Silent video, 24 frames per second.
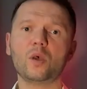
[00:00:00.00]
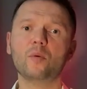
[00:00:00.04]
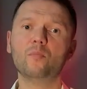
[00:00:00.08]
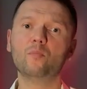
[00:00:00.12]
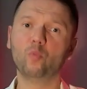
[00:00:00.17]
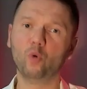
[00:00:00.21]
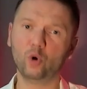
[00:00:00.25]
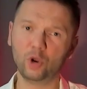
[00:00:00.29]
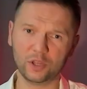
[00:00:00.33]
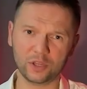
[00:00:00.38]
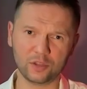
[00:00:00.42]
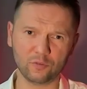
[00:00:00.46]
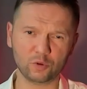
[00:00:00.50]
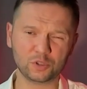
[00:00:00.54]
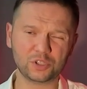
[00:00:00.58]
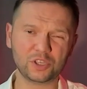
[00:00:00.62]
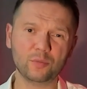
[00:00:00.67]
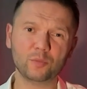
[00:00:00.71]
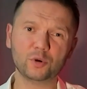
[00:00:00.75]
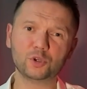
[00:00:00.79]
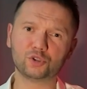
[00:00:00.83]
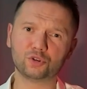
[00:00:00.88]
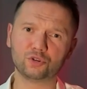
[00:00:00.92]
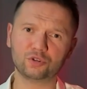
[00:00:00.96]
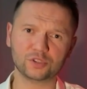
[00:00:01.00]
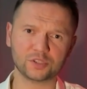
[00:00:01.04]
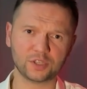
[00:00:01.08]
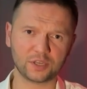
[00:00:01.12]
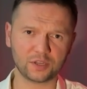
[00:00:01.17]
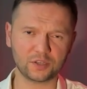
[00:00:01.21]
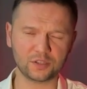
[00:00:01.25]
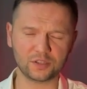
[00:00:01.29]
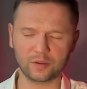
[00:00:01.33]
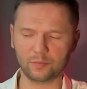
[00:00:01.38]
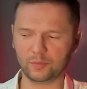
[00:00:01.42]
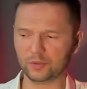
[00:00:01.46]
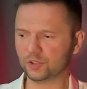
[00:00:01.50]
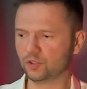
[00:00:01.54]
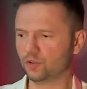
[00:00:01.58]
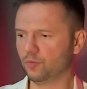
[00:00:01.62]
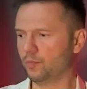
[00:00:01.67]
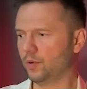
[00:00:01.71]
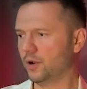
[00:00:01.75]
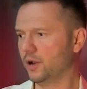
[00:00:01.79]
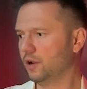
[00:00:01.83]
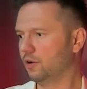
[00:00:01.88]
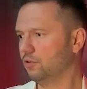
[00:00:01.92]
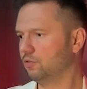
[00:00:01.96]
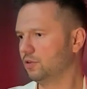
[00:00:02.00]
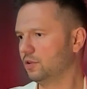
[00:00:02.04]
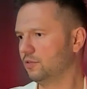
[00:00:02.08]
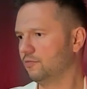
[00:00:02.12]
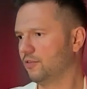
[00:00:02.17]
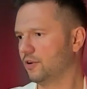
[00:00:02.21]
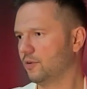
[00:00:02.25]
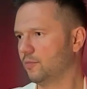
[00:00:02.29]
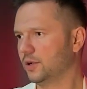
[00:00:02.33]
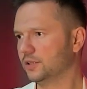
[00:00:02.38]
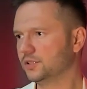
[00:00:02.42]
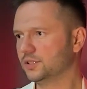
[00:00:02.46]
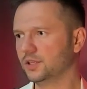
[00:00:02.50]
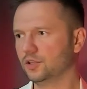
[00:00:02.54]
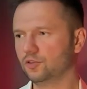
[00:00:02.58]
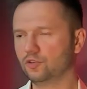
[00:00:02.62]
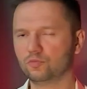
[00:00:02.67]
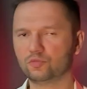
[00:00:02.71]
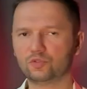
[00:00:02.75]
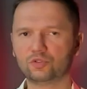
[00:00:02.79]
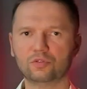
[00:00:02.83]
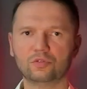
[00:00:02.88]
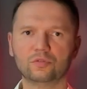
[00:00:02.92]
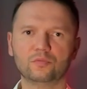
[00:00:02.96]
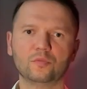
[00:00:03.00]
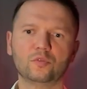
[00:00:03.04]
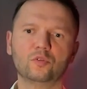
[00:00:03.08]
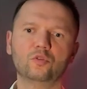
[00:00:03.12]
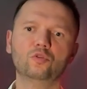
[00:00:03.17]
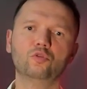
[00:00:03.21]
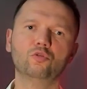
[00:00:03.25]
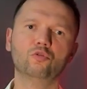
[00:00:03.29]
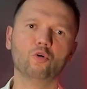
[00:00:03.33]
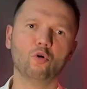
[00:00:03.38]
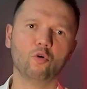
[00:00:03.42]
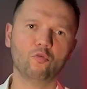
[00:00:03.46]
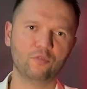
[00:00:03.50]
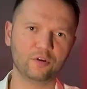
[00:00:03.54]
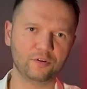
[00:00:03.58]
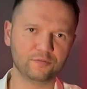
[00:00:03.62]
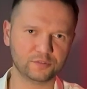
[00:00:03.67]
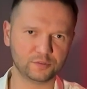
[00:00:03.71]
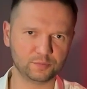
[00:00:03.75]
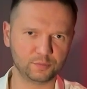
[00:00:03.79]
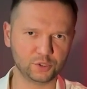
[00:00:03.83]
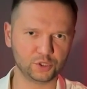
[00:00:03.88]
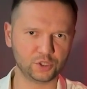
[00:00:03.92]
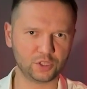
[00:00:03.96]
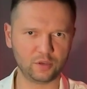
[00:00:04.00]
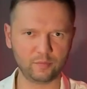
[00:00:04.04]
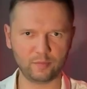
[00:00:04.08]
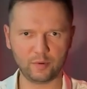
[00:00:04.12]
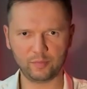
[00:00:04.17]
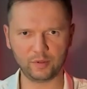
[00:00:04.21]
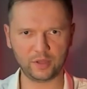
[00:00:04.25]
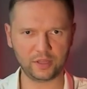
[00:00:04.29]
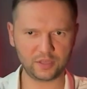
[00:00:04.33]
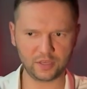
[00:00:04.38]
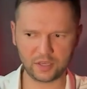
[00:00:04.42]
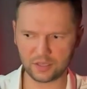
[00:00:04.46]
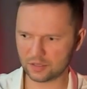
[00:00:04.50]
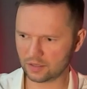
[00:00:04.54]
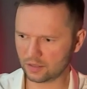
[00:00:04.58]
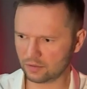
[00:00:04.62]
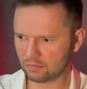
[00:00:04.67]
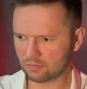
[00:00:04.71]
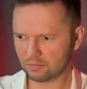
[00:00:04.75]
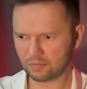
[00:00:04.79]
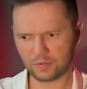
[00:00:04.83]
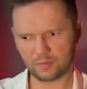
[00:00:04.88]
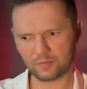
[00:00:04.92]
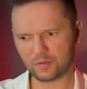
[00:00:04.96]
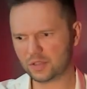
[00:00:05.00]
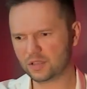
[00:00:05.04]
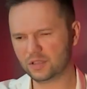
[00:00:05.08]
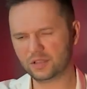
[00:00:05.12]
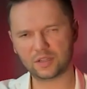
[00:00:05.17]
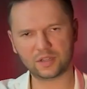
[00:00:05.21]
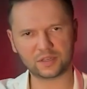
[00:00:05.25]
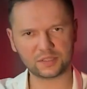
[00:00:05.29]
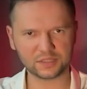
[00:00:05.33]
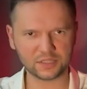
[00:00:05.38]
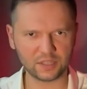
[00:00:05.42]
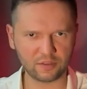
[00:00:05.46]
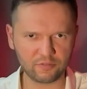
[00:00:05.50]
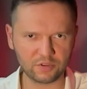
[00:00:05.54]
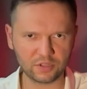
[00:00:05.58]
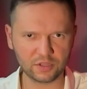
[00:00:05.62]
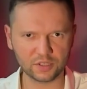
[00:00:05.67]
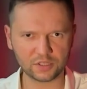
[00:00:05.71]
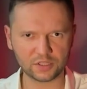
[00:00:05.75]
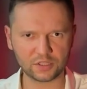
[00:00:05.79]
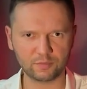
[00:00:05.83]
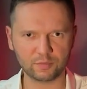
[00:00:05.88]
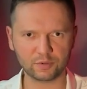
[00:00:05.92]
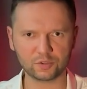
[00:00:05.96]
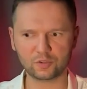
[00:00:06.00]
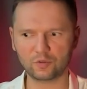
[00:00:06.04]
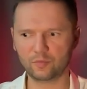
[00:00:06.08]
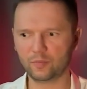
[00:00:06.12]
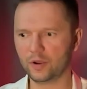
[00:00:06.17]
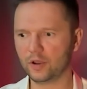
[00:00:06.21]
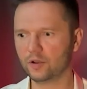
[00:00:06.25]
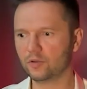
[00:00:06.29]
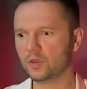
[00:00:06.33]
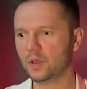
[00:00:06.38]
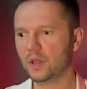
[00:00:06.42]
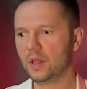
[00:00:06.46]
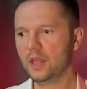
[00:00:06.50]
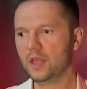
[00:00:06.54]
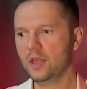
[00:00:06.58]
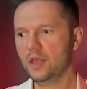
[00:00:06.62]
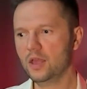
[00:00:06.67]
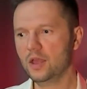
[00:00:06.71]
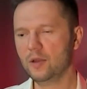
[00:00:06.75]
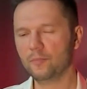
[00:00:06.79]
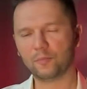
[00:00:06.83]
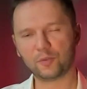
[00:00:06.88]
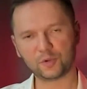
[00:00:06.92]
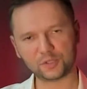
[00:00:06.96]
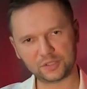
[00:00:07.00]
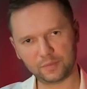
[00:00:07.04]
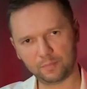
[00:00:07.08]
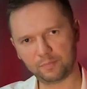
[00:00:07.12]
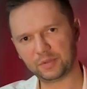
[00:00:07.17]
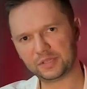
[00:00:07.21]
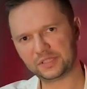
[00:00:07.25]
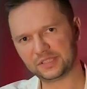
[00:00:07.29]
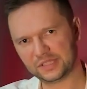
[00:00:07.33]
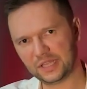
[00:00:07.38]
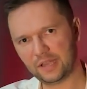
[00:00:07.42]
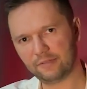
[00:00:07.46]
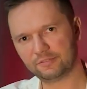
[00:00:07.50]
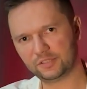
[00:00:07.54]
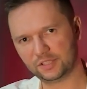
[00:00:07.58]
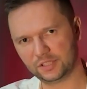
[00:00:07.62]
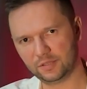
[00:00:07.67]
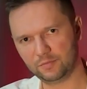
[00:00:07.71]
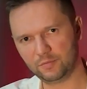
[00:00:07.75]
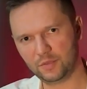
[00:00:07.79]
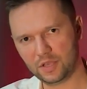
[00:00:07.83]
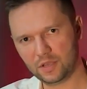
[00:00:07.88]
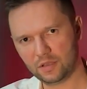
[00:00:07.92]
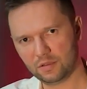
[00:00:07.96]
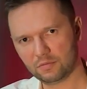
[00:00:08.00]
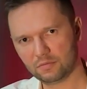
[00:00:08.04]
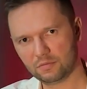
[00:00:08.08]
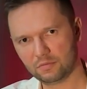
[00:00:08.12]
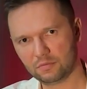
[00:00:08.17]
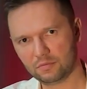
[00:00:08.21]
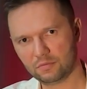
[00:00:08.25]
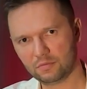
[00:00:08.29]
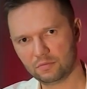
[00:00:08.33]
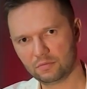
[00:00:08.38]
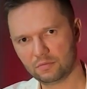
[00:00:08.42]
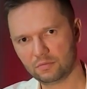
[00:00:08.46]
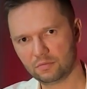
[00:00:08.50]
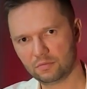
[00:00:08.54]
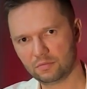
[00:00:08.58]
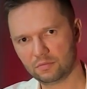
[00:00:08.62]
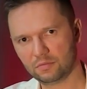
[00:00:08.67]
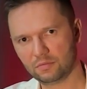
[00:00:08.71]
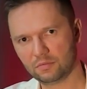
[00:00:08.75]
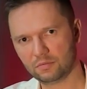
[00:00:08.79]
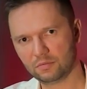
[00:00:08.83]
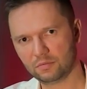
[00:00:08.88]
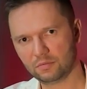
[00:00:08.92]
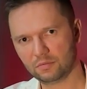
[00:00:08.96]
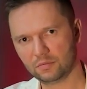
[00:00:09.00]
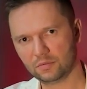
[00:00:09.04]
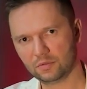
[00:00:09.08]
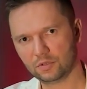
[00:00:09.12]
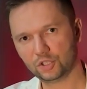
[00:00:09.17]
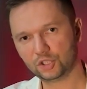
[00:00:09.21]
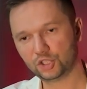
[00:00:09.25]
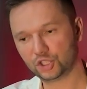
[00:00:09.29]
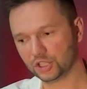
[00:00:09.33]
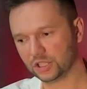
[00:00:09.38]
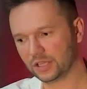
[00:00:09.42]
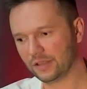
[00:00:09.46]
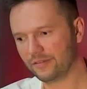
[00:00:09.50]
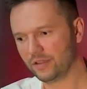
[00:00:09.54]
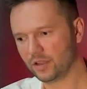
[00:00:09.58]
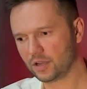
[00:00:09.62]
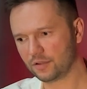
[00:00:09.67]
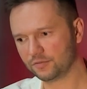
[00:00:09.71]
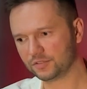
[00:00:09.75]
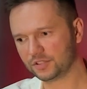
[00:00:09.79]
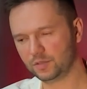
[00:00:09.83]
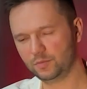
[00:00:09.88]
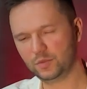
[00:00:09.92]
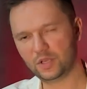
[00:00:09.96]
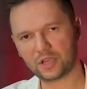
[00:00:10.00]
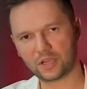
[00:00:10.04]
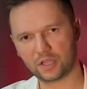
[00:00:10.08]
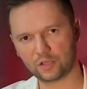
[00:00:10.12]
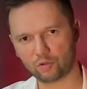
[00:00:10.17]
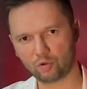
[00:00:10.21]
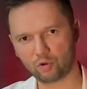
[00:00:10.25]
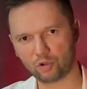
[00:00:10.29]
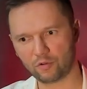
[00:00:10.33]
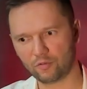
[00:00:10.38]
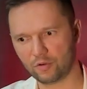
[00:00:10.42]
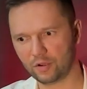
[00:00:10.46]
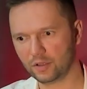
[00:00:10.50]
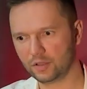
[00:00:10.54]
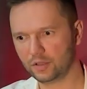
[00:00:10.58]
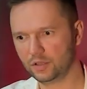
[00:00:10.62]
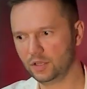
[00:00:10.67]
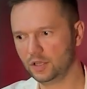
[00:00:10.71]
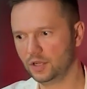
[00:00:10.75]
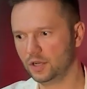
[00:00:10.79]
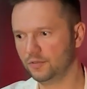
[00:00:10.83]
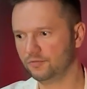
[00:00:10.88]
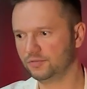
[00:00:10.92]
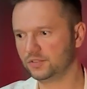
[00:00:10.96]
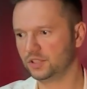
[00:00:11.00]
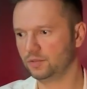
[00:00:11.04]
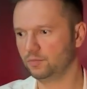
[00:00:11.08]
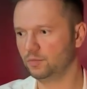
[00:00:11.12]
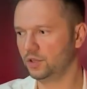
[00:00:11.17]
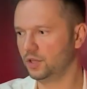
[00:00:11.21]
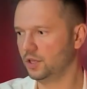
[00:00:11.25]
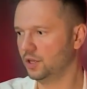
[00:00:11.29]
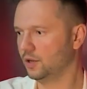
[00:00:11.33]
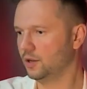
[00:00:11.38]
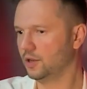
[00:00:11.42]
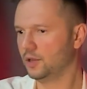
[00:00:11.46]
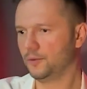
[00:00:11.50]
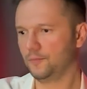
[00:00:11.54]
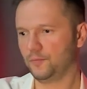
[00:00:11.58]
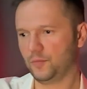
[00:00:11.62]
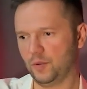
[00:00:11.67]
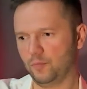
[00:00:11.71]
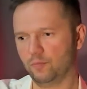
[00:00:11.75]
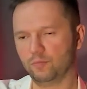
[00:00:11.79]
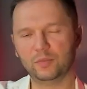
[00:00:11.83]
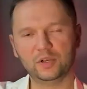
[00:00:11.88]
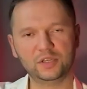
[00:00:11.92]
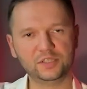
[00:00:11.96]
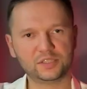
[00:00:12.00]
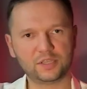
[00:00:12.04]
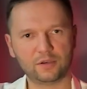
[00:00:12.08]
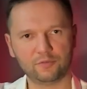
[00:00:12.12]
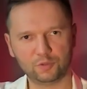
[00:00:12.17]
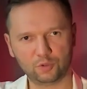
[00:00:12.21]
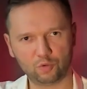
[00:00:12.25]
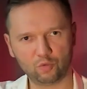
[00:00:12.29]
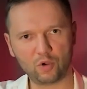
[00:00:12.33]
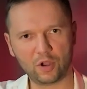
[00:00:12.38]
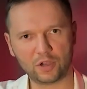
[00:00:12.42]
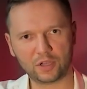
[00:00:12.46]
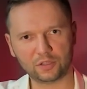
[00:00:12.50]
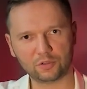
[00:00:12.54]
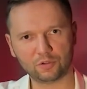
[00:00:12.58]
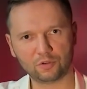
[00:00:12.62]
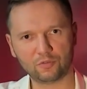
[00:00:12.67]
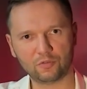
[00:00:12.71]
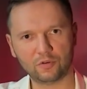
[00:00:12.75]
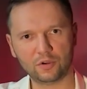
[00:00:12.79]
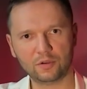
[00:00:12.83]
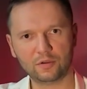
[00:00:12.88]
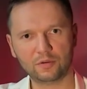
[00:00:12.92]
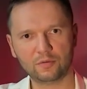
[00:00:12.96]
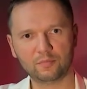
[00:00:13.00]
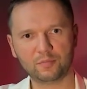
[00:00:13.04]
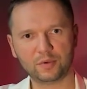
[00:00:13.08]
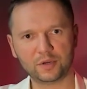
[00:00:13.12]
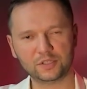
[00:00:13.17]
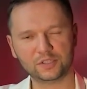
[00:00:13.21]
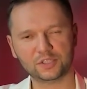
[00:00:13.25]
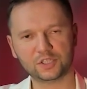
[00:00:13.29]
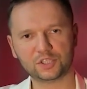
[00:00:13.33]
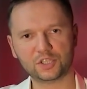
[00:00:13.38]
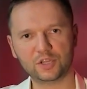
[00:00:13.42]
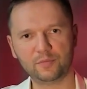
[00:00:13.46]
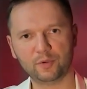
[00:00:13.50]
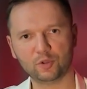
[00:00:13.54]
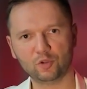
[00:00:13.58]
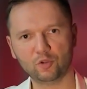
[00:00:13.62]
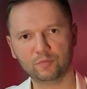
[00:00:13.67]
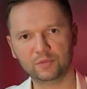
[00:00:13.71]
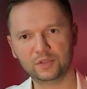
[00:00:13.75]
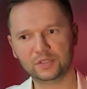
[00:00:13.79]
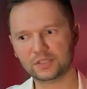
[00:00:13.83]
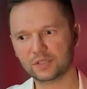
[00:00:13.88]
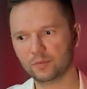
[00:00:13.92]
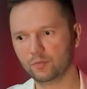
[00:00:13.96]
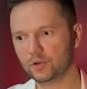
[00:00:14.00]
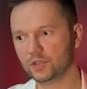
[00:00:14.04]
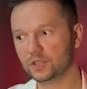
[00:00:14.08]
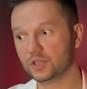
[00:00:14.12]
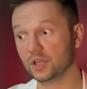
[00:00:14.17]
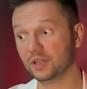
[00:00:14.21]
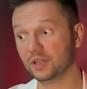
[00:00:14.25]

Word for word: Более того, тема еще не закрыта. Поступают информация о том, что новые вспышки по планете, какие-то разновидности поступают. Просто представьте себе человека, в семье которого или в семье там, близкого друга которого произошли подобные события.